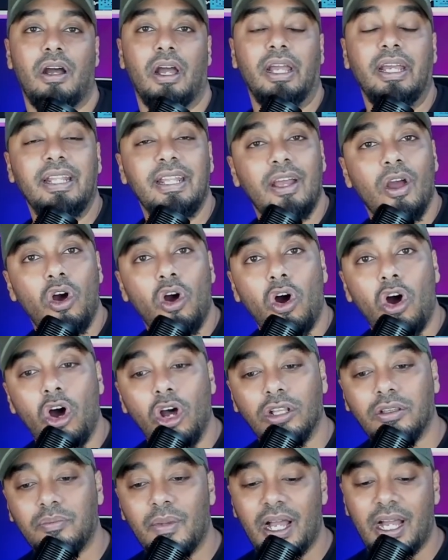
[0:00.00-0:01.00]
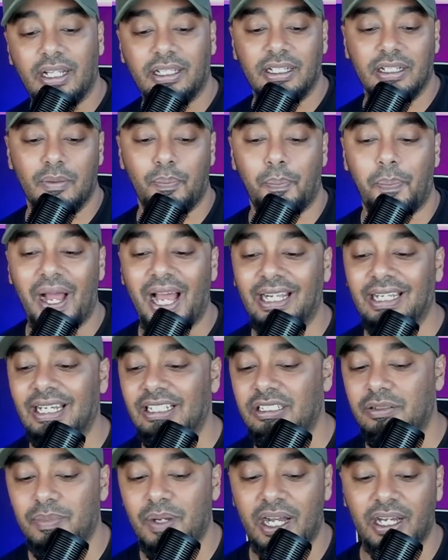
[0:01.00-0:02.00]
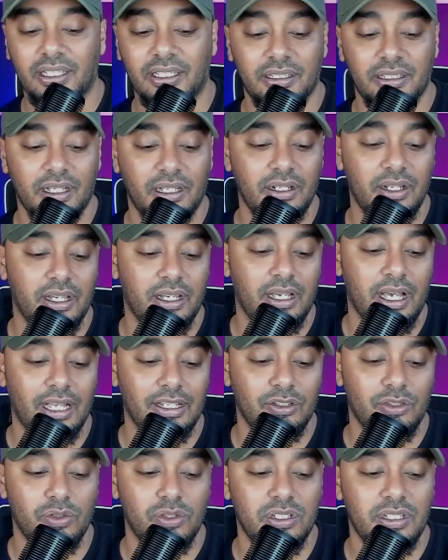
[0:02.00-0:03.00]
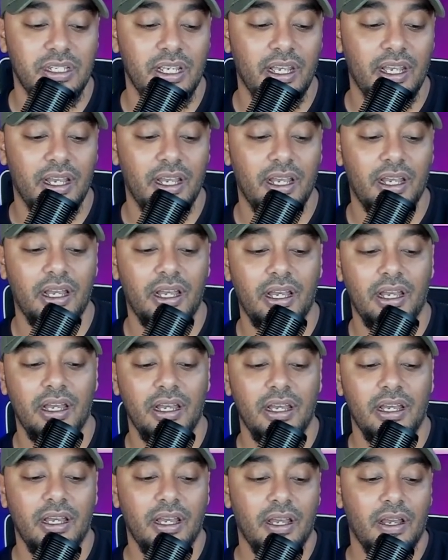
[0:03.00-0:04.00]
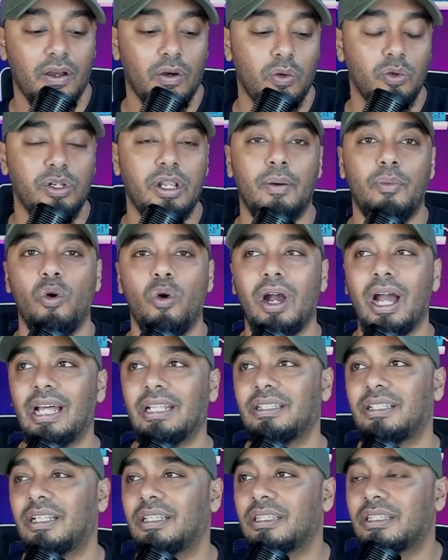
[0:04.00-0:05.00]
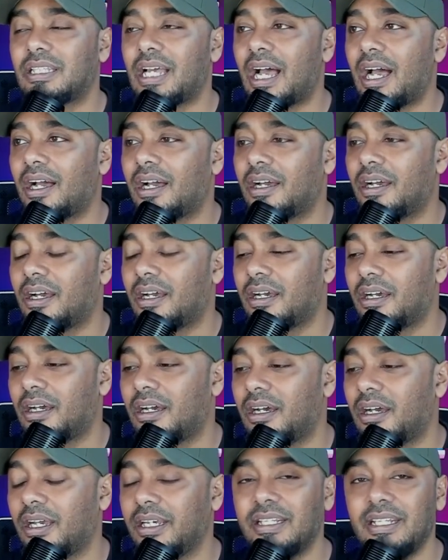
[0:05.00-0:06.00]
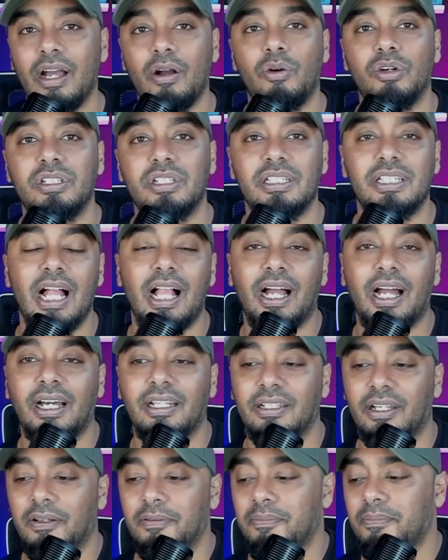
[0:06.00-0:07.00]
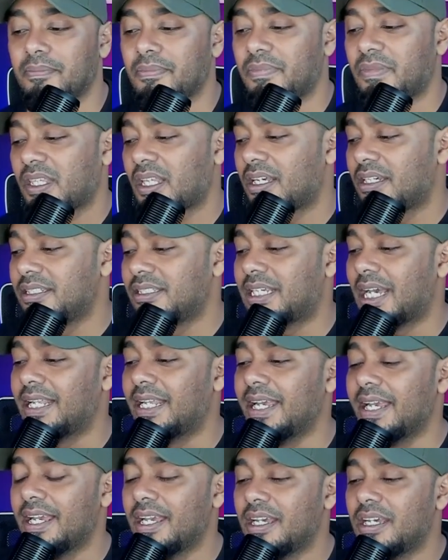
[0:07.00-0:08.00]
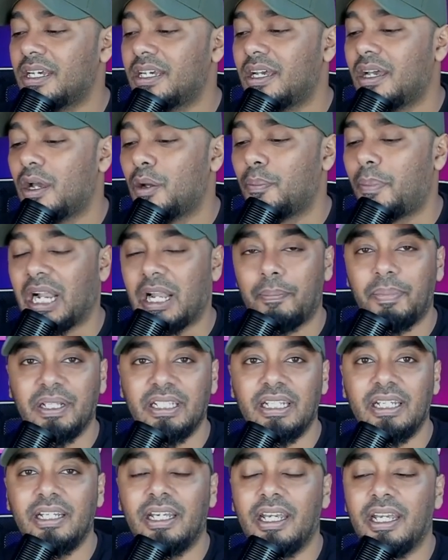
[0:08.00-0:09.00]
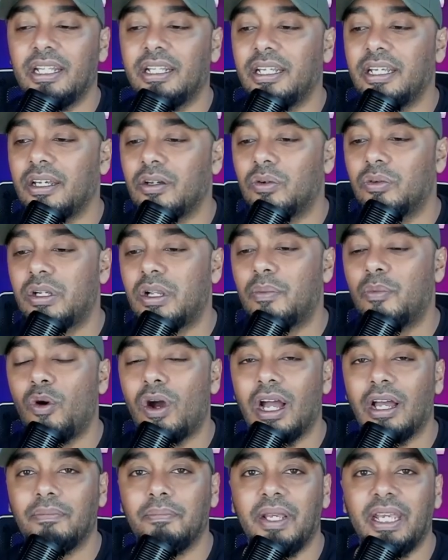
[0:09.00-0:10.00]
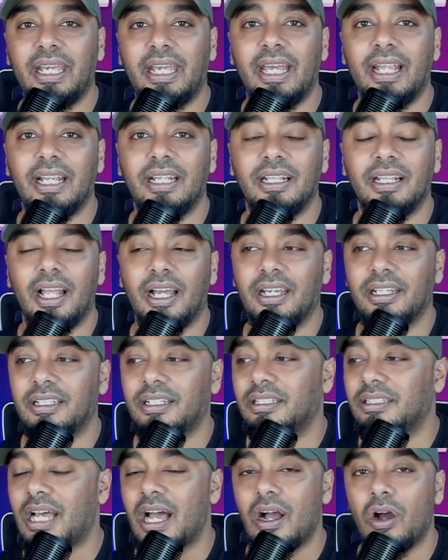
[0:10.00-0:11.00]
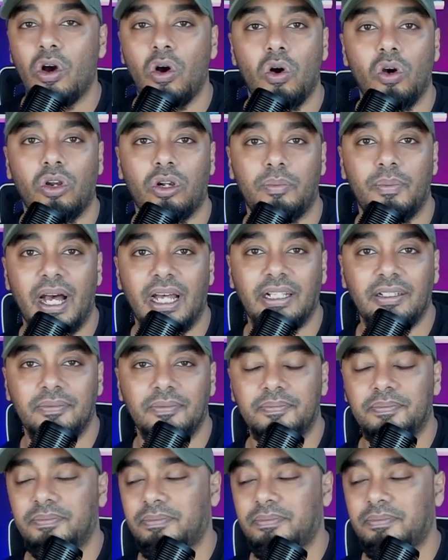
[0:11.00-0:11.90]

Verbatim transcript: Ini hot banget, ini panas banget. Jadi kasusnya udah bukan tentang uh, ini yang gue sesalkan ya. Jadi para petinggi ini udah bukan mikirin lagi tentang korban.